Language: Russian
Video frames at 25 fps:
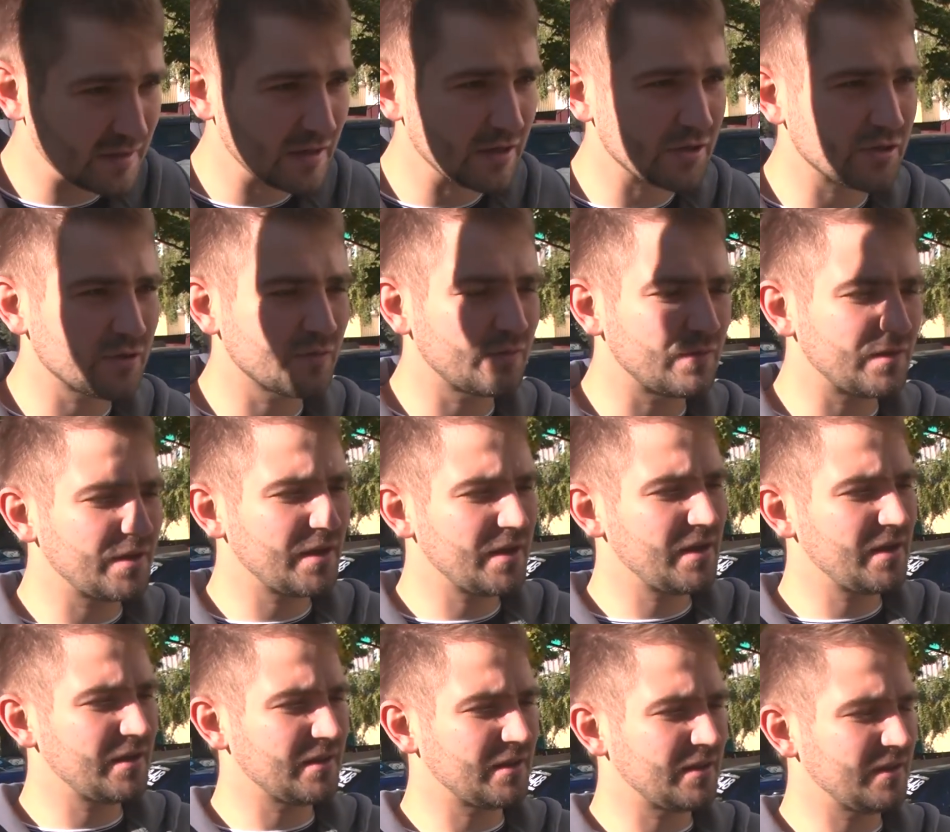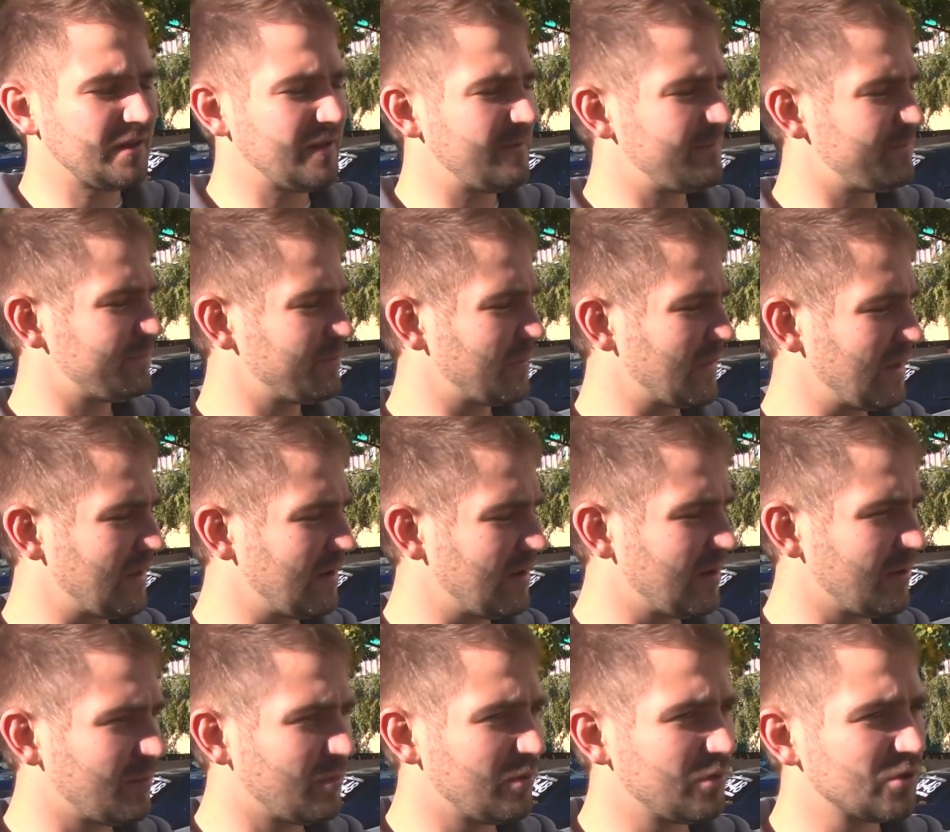также влияет и
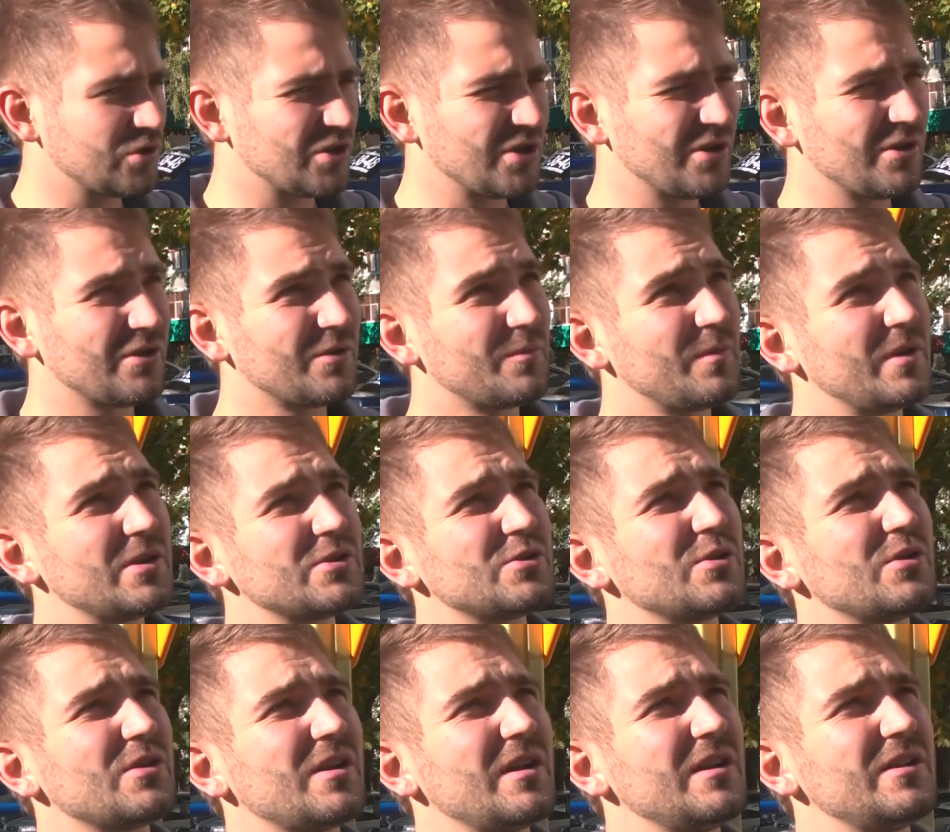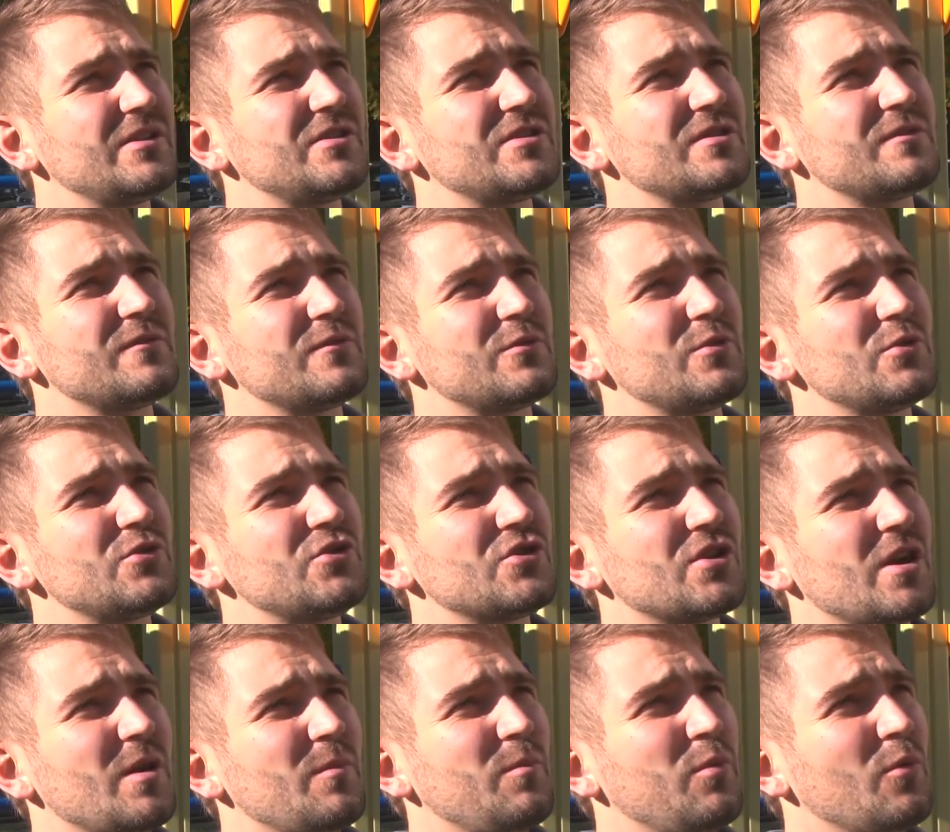э, большое большое количество
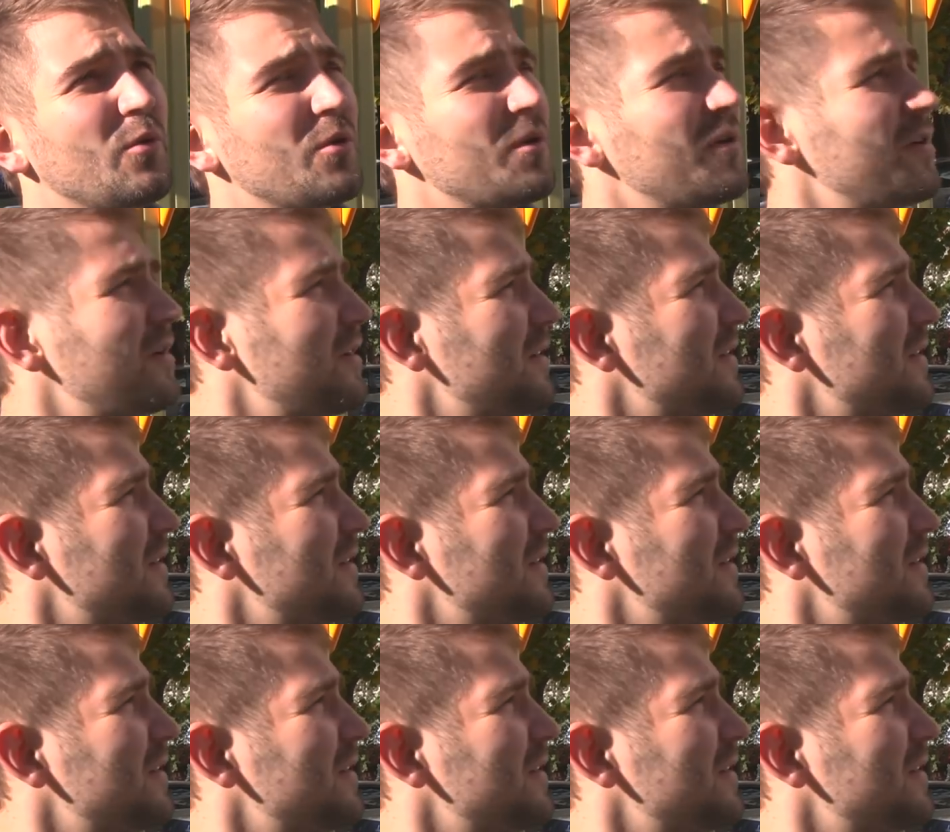точек опор.